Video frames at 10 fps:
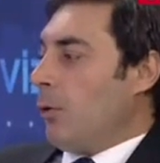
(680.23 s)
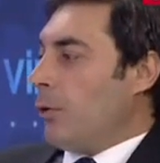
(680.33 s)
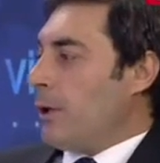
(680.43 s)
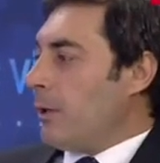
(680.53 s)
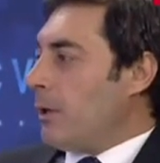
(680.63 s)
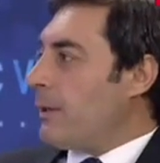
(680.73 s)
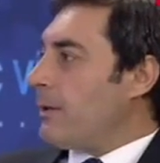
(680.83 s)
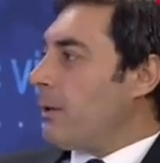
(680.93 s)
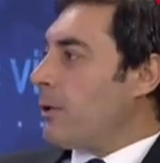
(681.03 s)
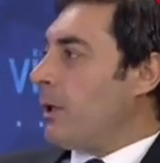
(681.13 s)
17
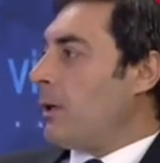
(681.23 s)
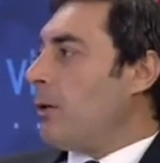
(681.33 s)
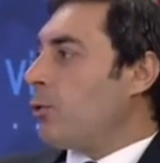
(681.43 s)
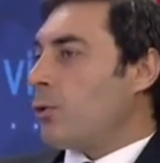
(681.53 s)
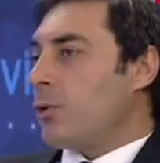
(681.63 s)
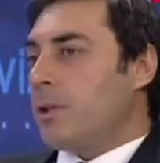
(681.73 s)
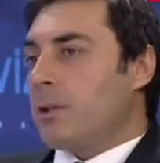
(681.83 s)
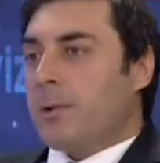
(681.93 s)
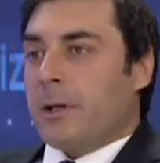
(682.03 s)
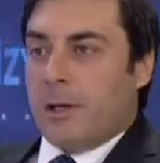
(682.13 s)
Hazir şey Ağustos
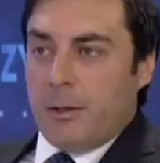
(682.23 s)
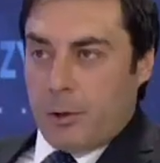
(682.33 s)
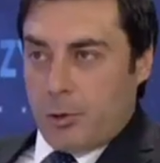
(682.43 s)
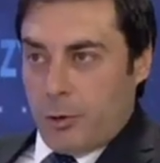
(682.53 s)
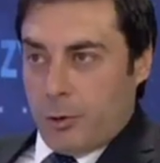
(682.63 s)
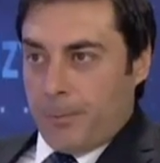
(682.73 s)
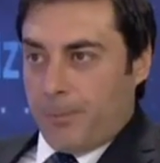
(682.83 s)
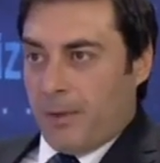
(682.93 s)
itibariyle başlıyor.